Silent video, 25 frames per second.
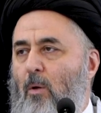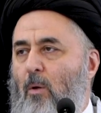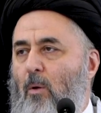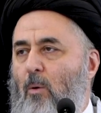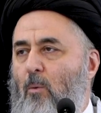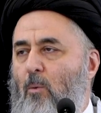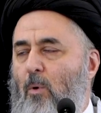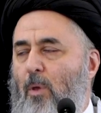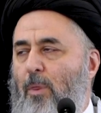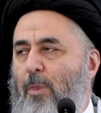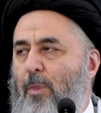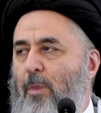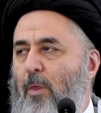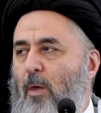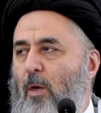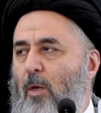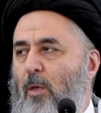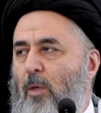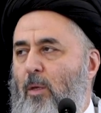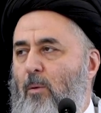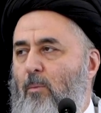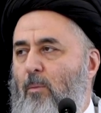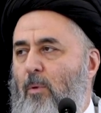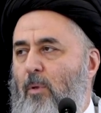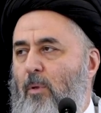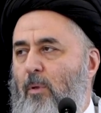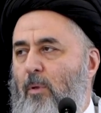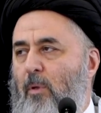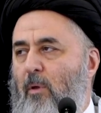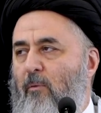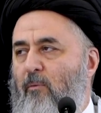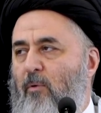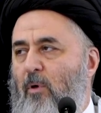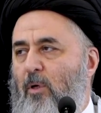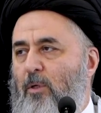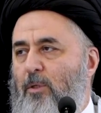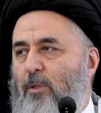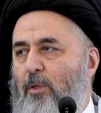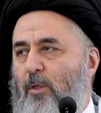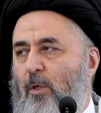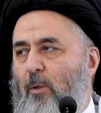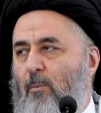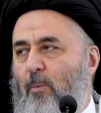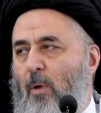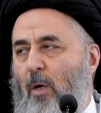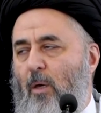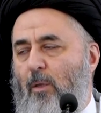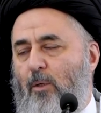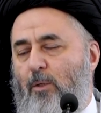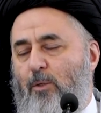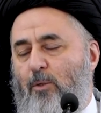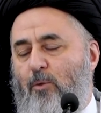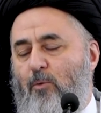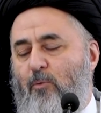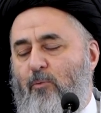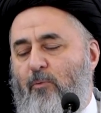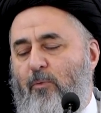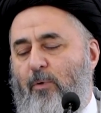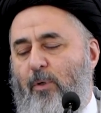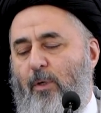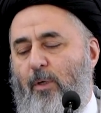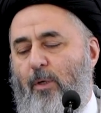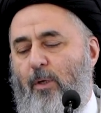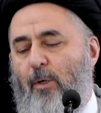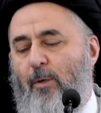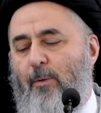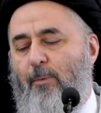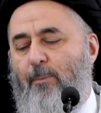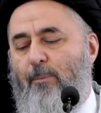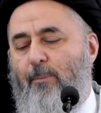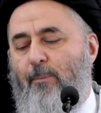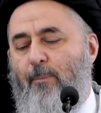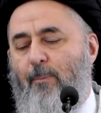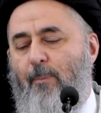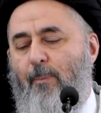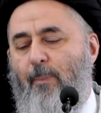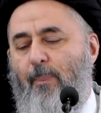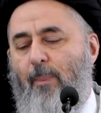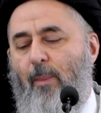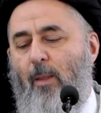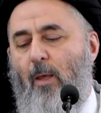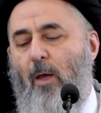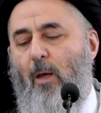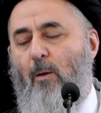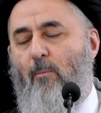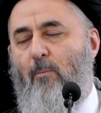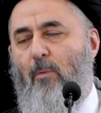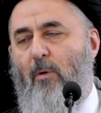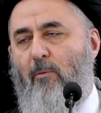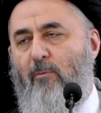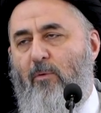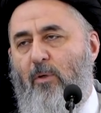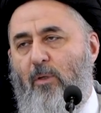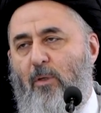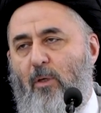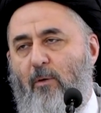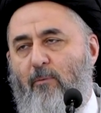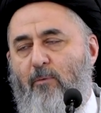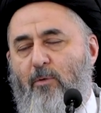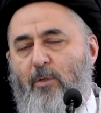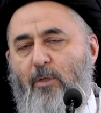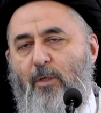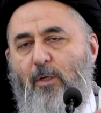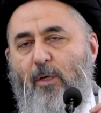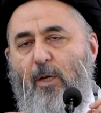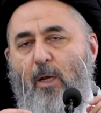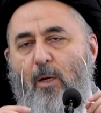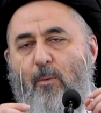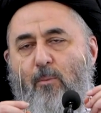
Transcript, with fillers: والثاني من تفاسير بعض الصوفية أما في تفسير